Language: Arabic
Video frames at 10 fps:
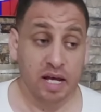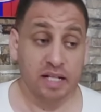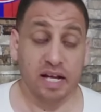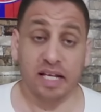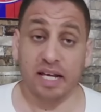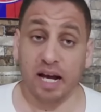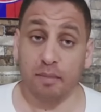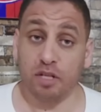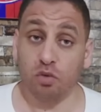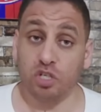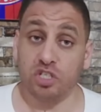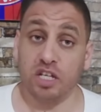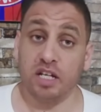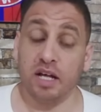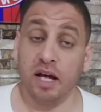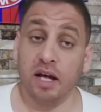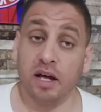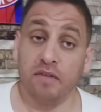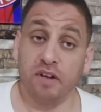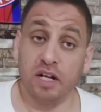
نحكي على المتواجدين في